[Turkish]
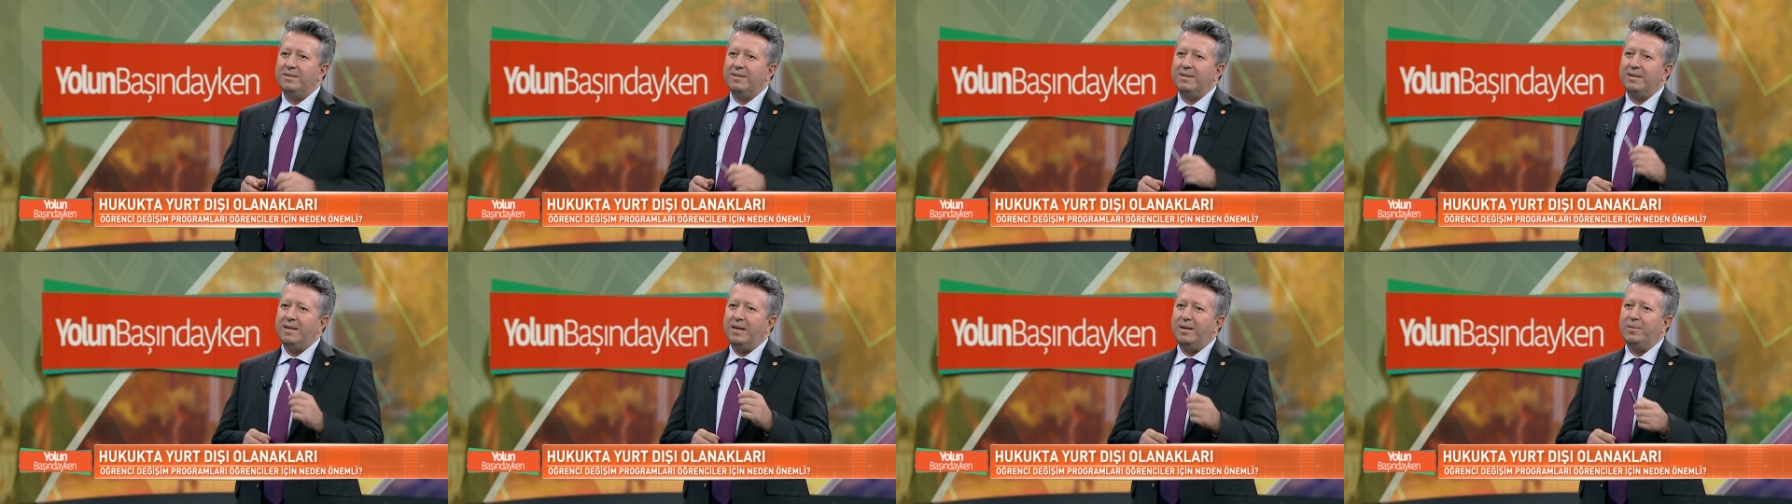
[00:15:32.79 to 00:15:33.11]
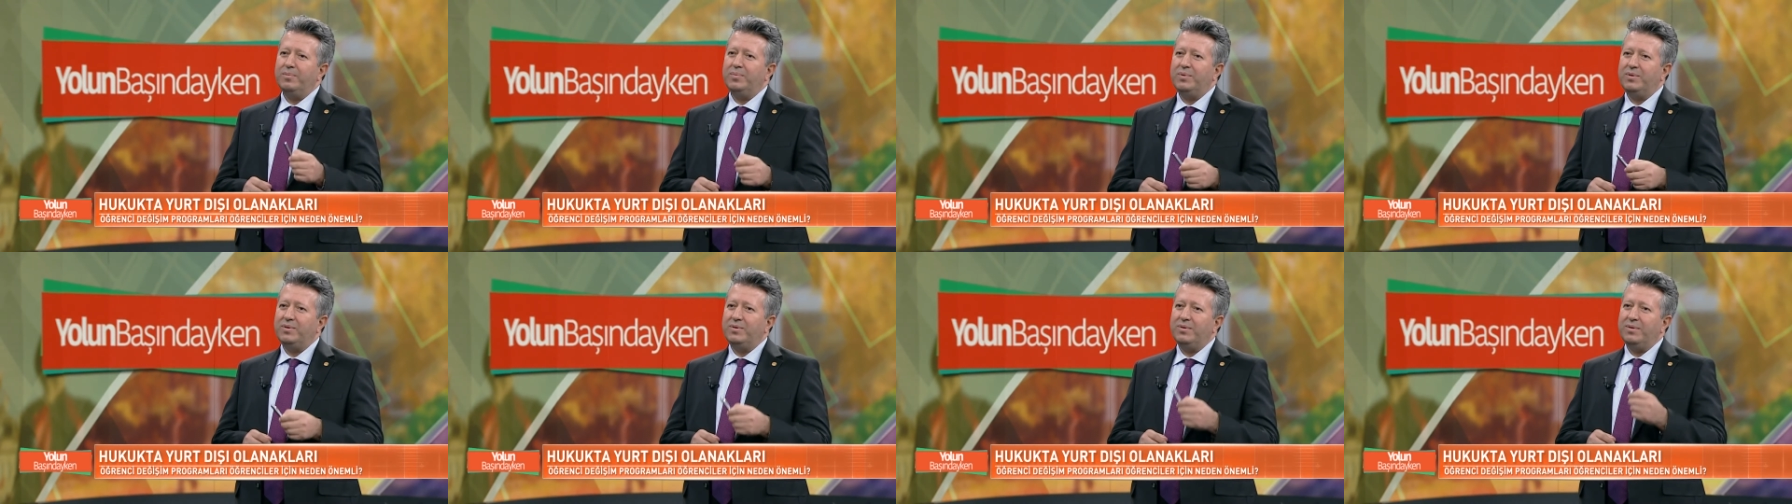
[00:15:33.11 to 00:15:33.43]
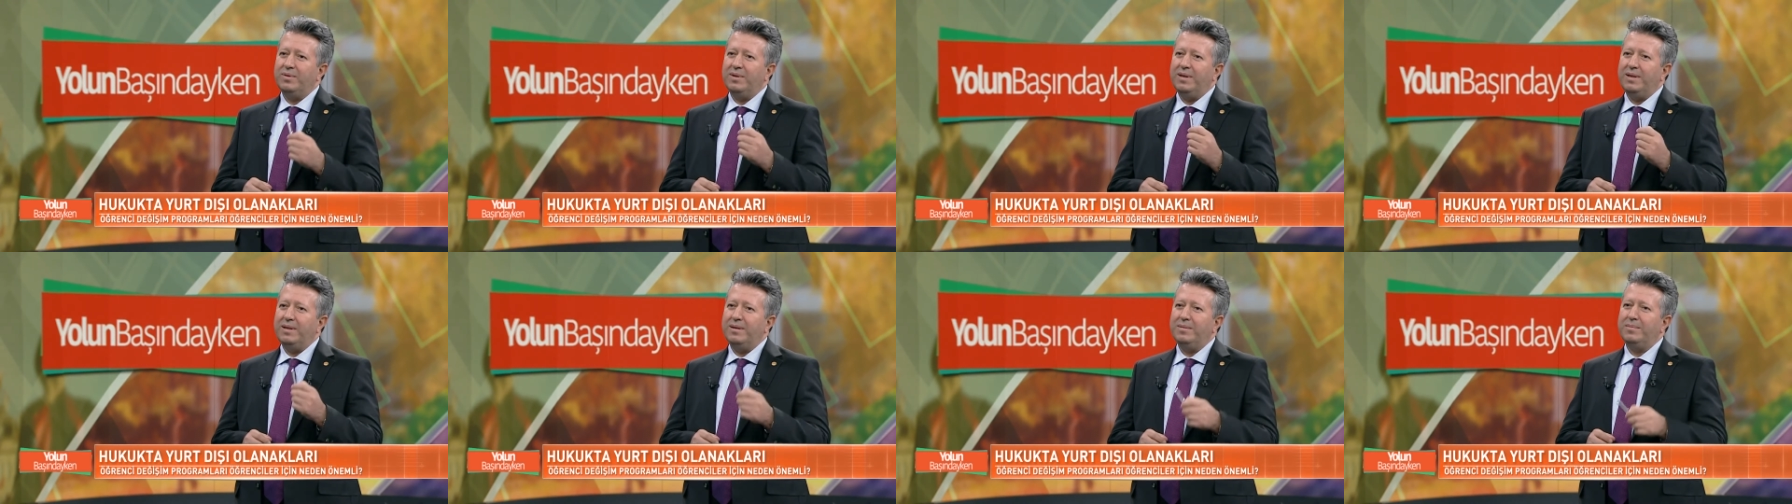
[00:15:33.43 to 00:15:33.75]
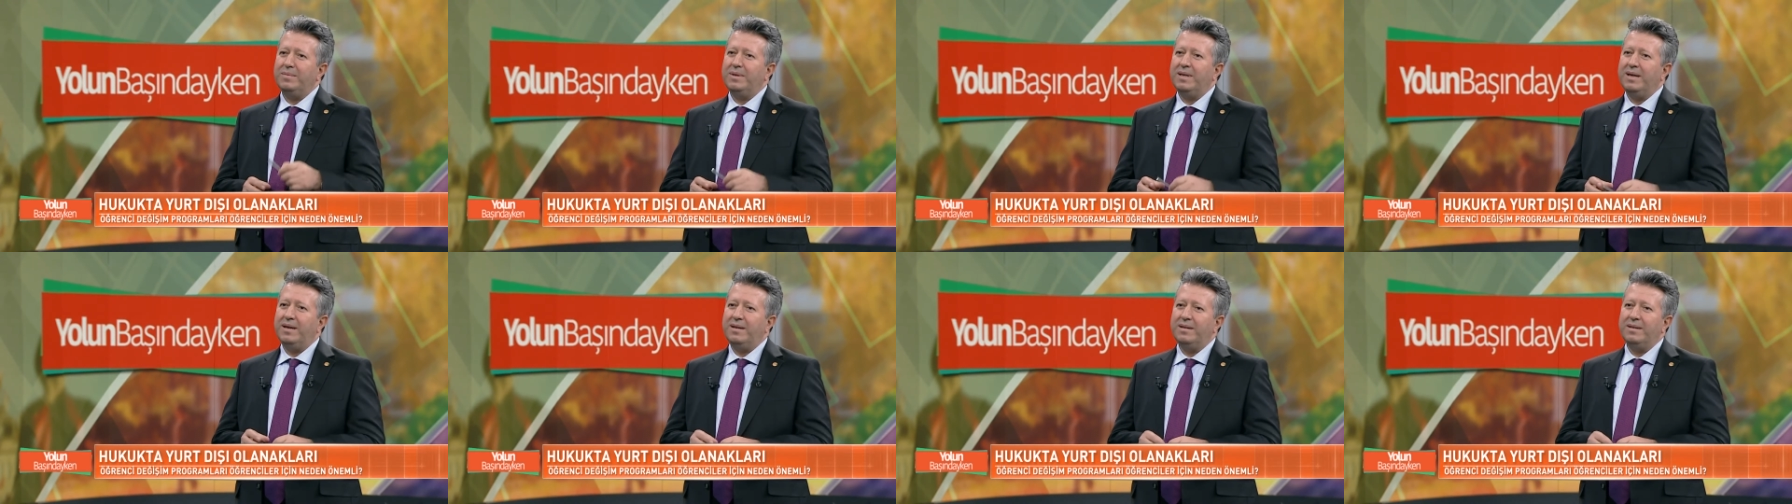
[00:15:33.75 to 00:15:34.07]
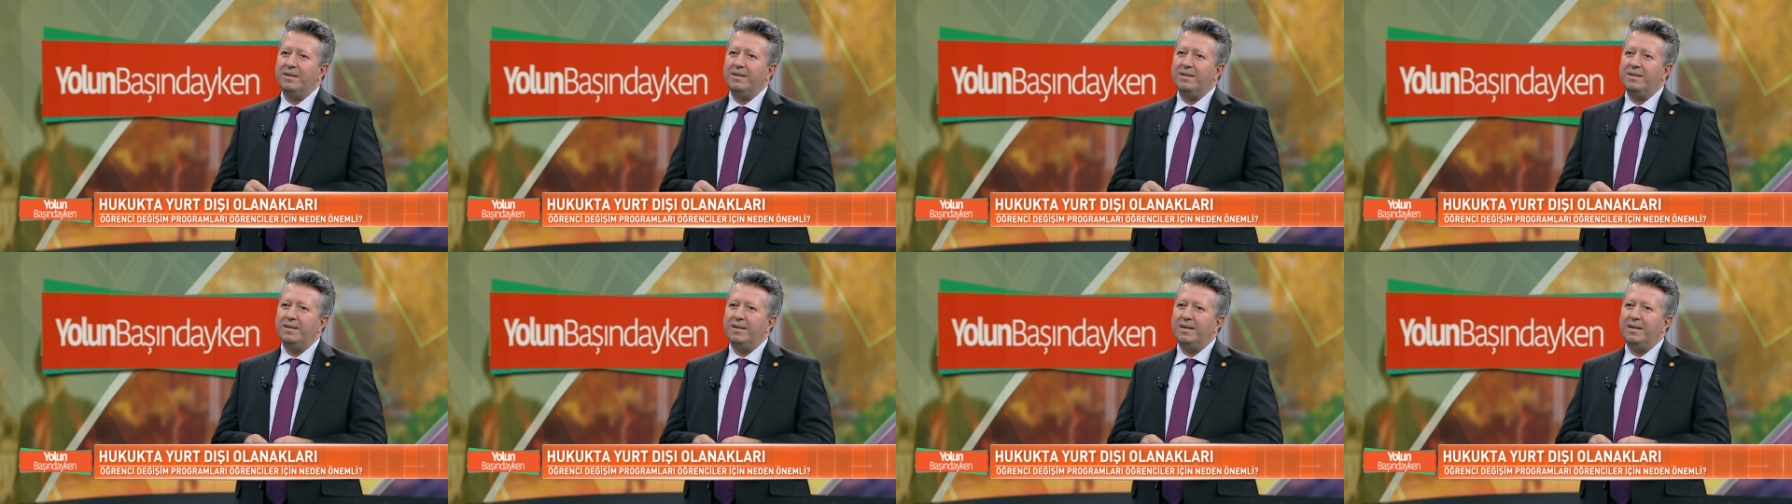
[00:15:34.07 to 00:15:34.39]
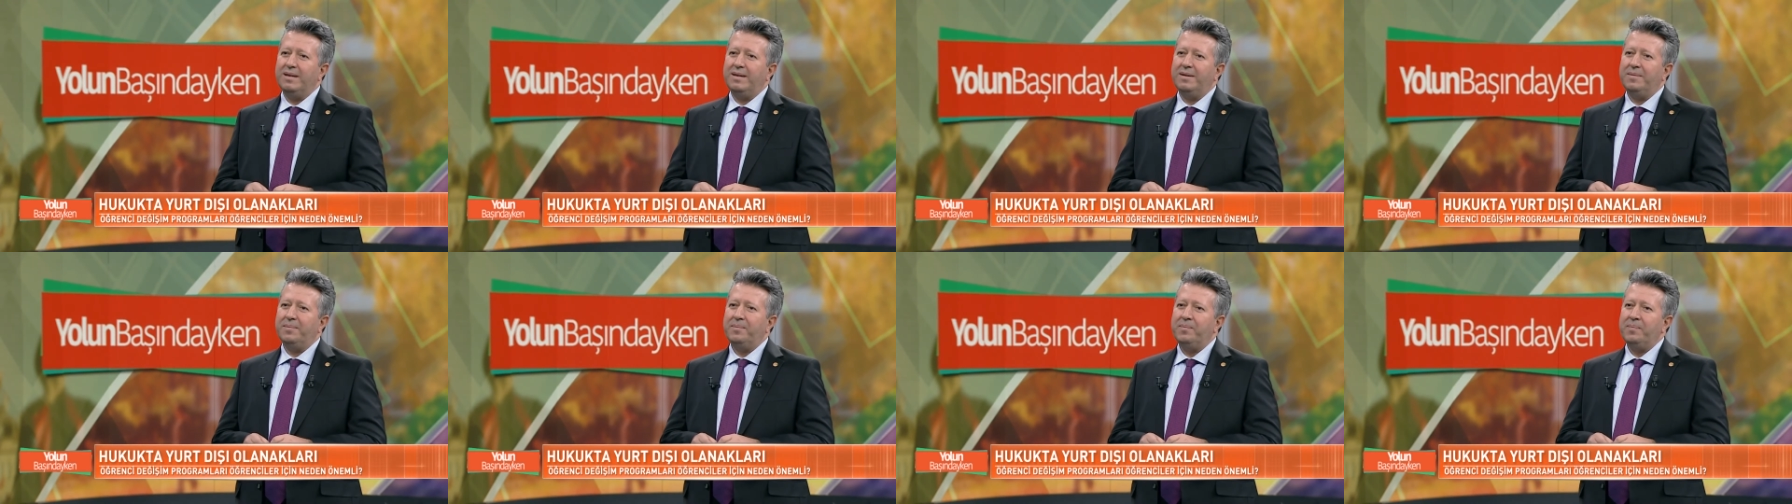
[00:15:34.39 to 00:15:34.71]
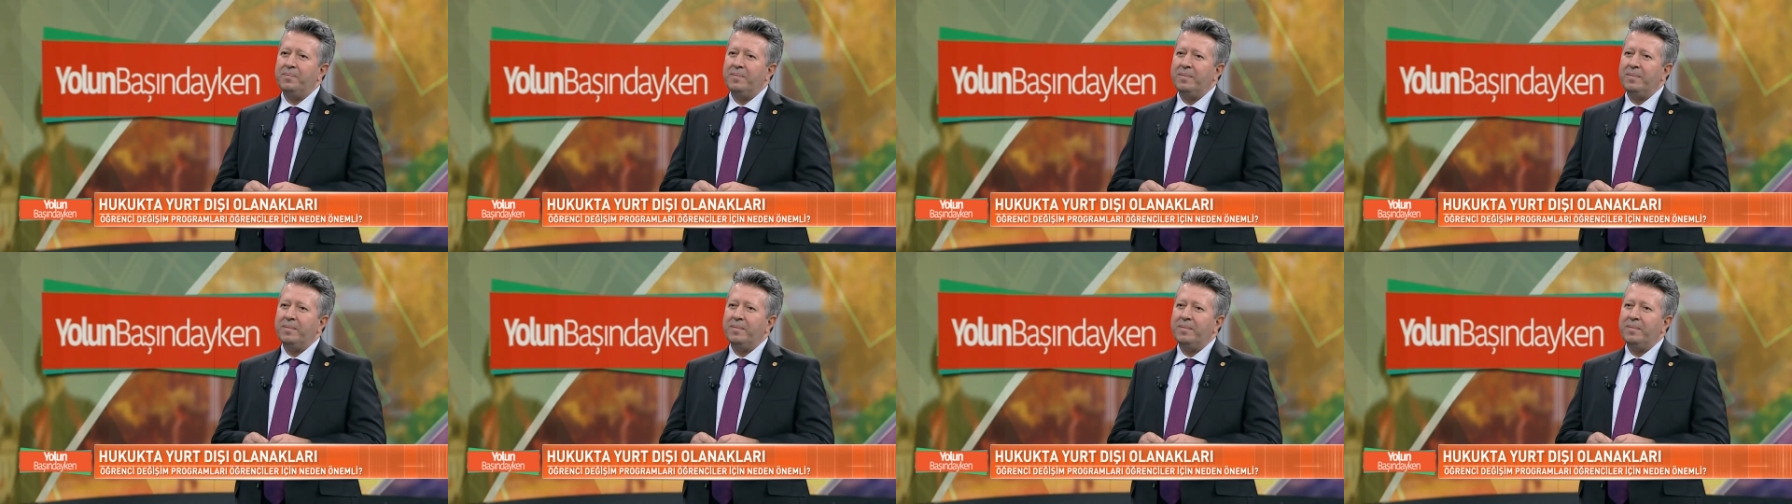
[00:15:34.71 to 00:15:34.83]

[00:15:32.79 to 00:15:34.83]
kampüsüyle, imkanlarıyla